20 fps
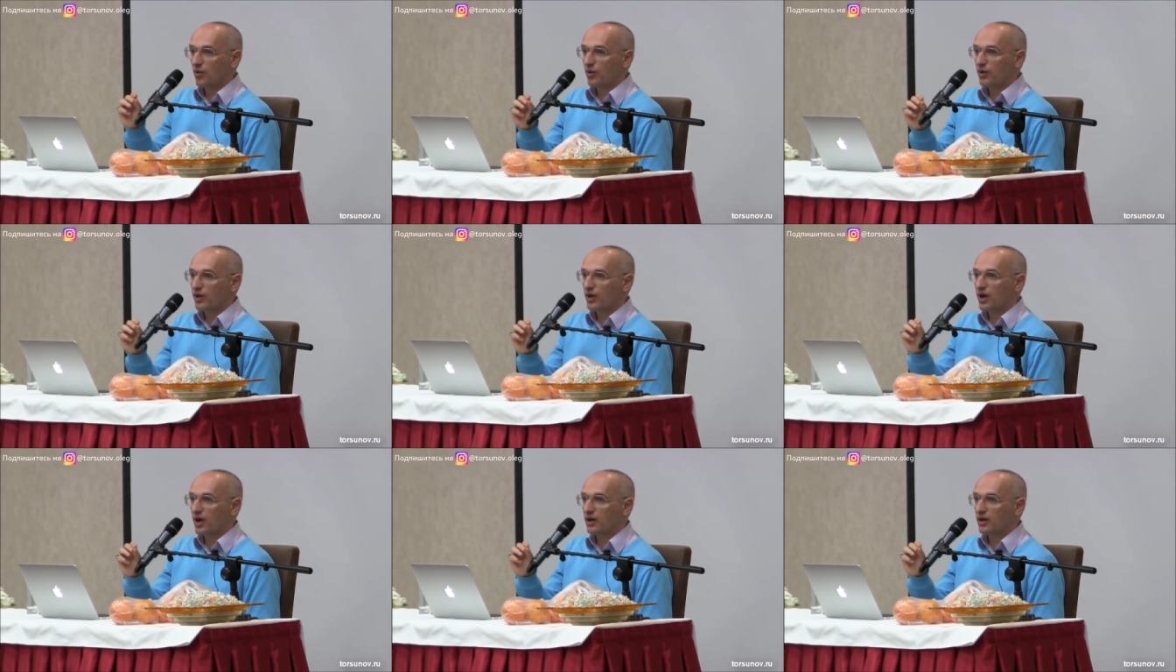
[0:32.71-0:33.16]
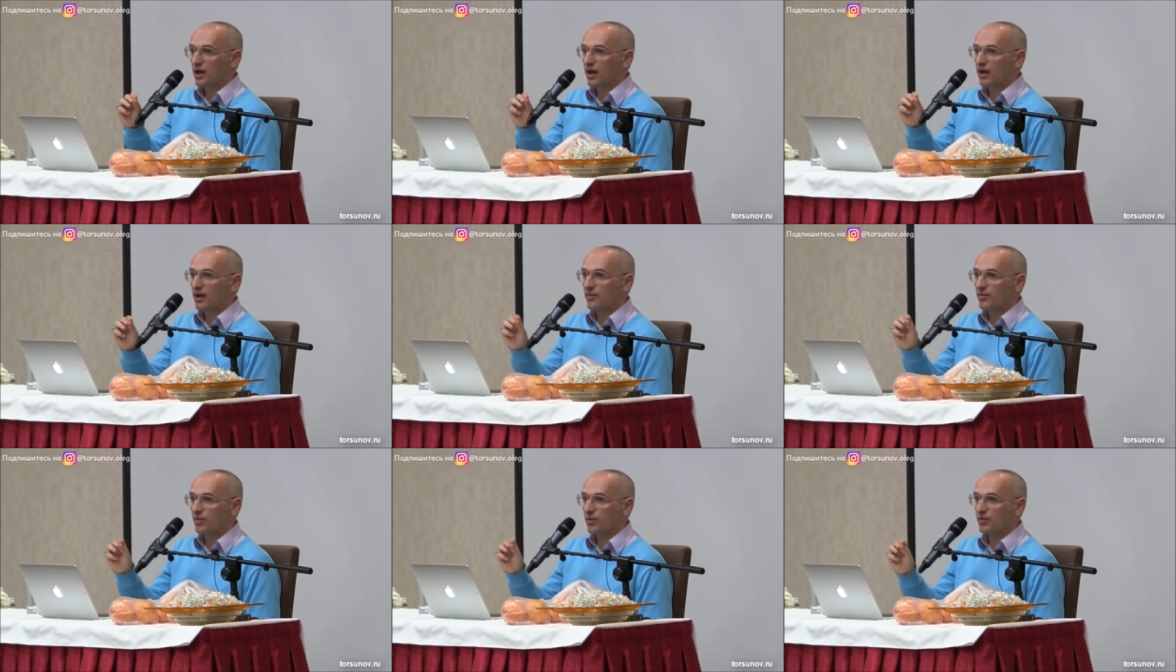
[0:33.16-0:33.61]
он
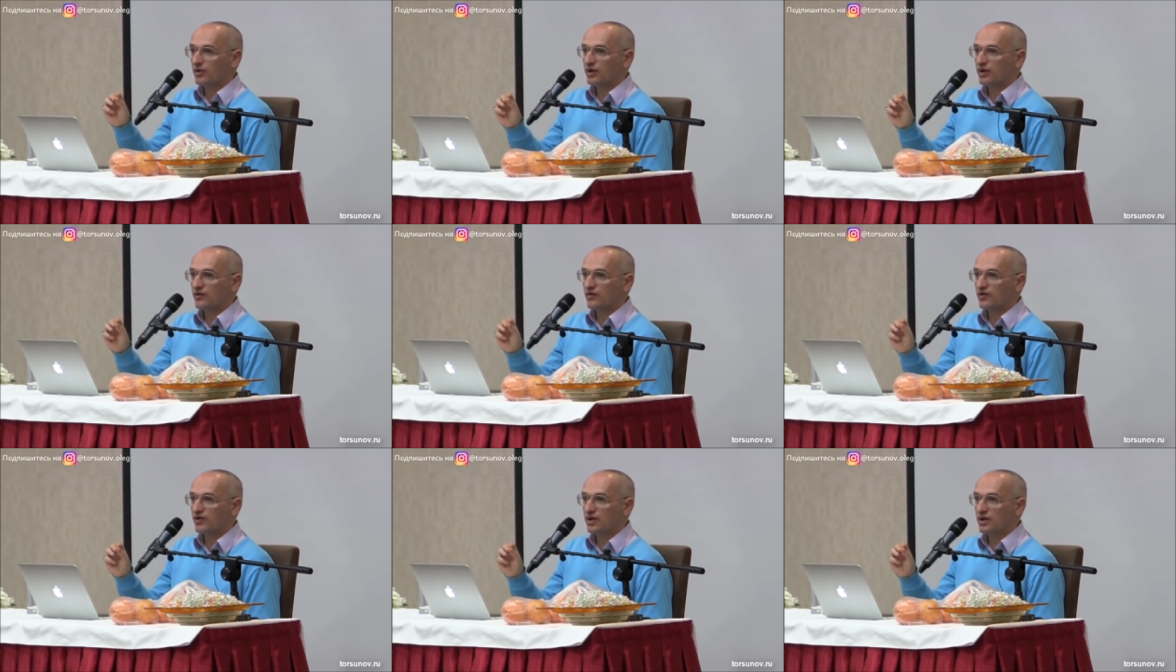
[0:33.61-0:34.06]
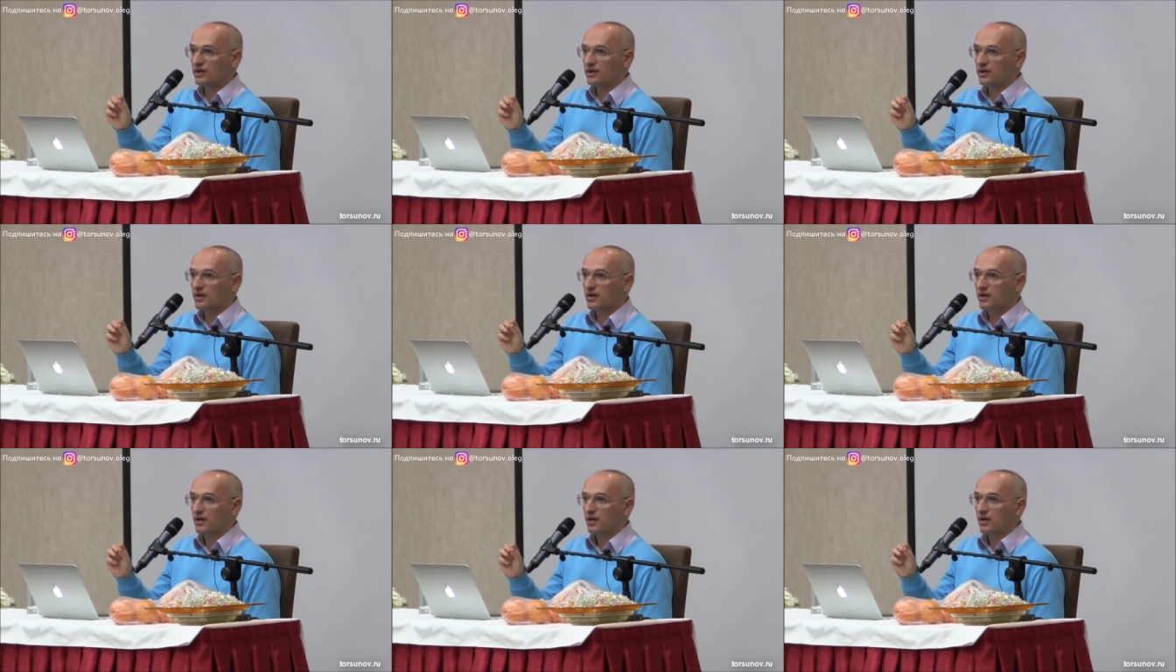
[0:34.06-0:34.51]
никогда не бросит в
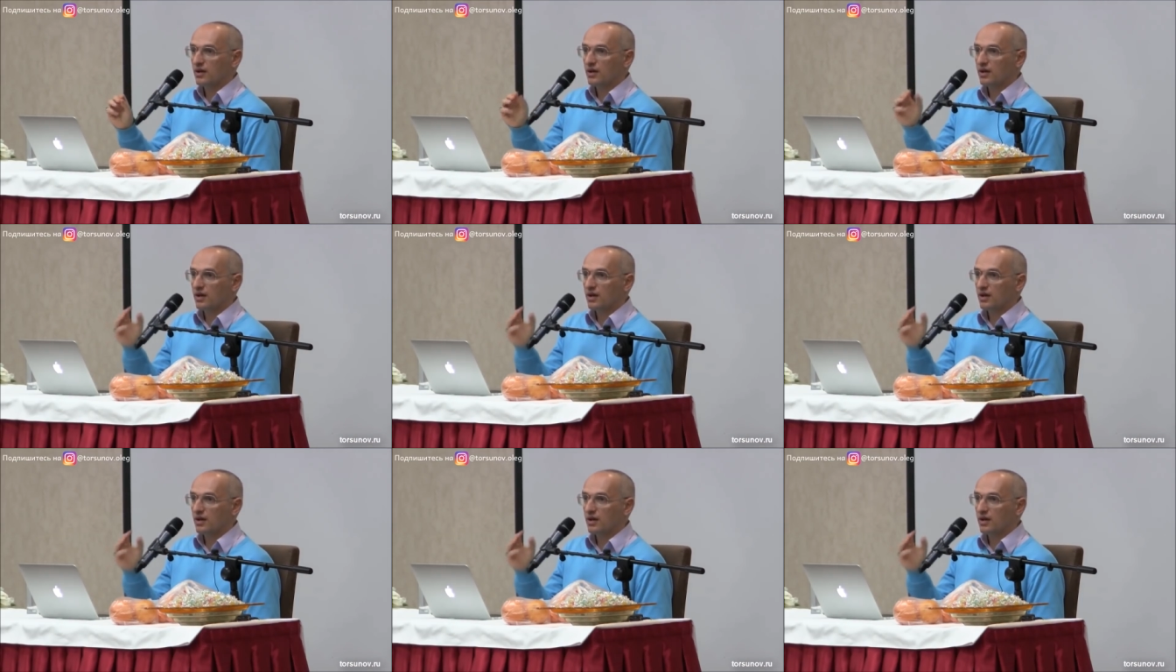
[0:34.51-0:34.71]
жизни.